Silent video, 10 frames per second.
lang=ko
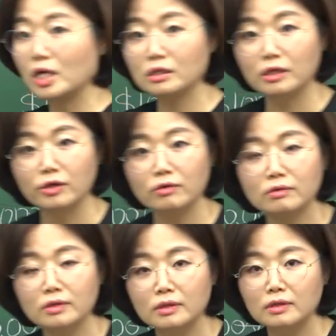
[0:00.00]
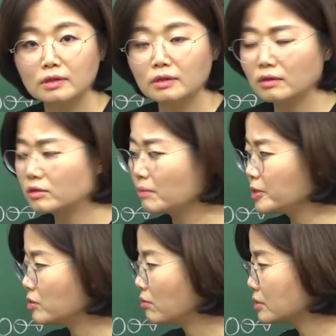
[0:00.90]
할게요. 그럼
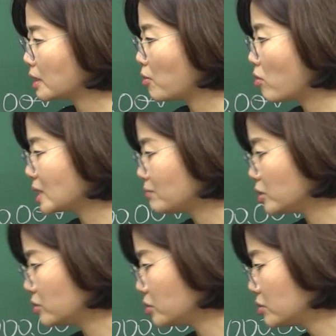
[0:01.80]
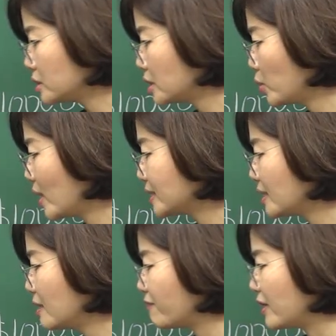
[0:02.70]
이거를 딱 어, 삼성전자의
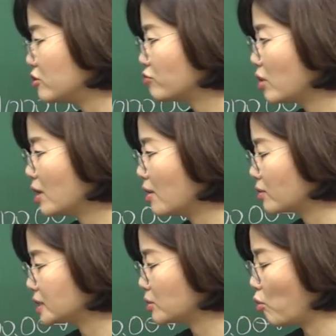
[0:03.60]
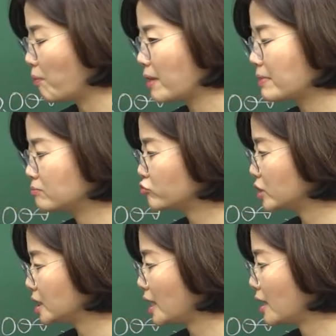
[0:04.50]
회사의 밸류가 지금 500만
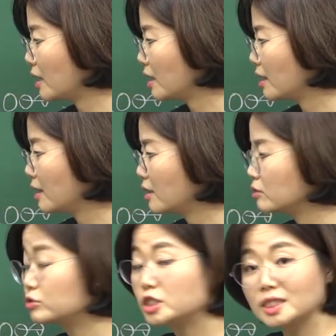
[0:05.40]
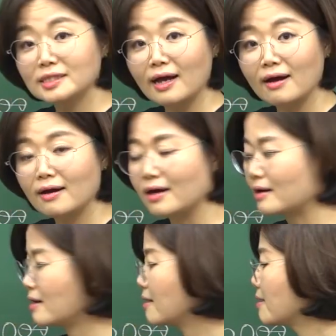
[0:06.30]
불인데 우리 스타
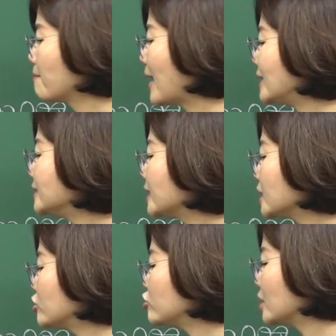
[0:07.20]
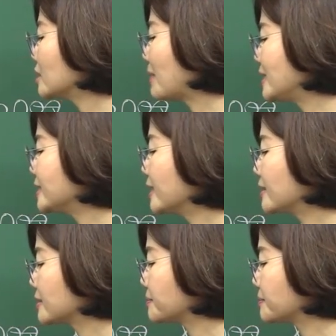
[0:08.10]
만장 이슈하자 만장.